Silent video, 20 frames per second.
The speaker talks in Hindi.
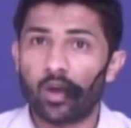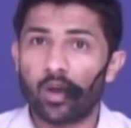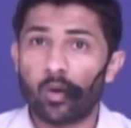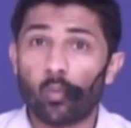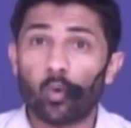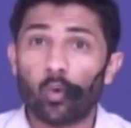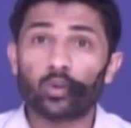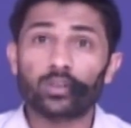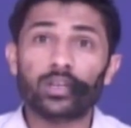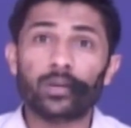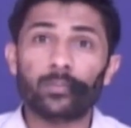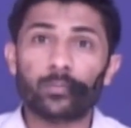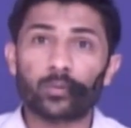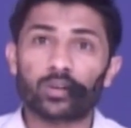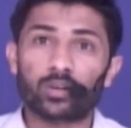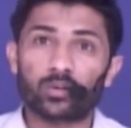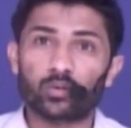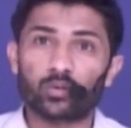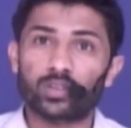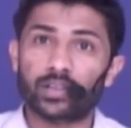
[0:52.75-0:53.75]
बहुत ही
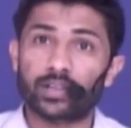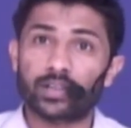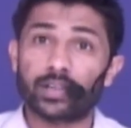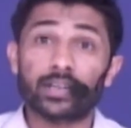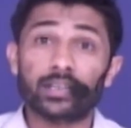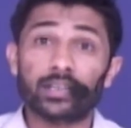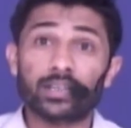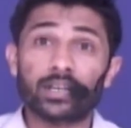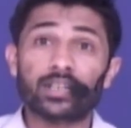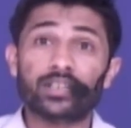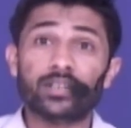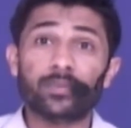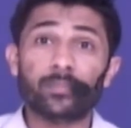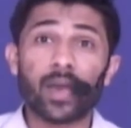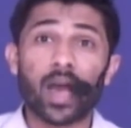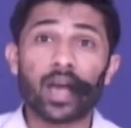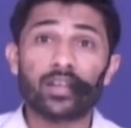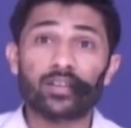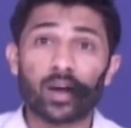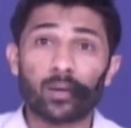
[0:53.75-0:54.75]
इंपॉर्टेंट हो जाता है इस तरह से मैं
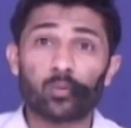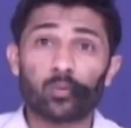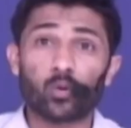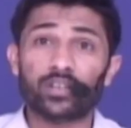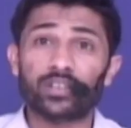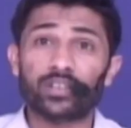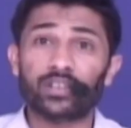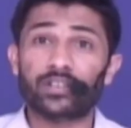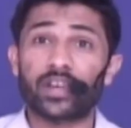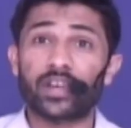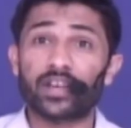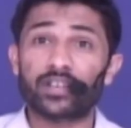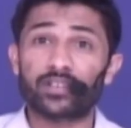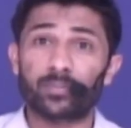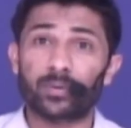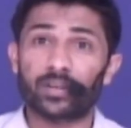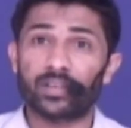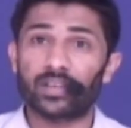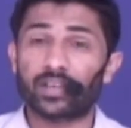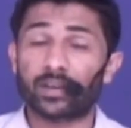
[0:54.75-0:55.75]
आज आपको ऐसे टैक्स
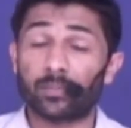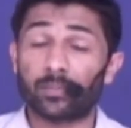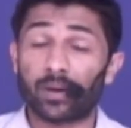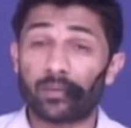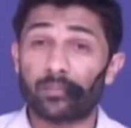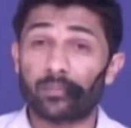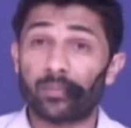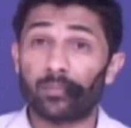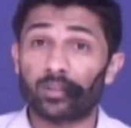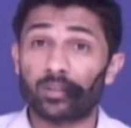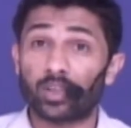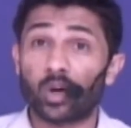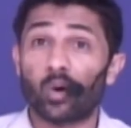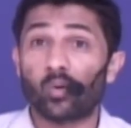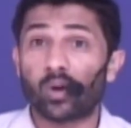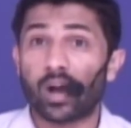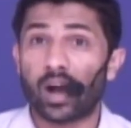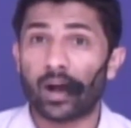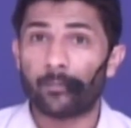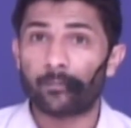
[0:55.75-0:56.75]
भेजने के बारे में
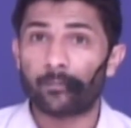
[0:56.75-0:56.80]
बताऊंगा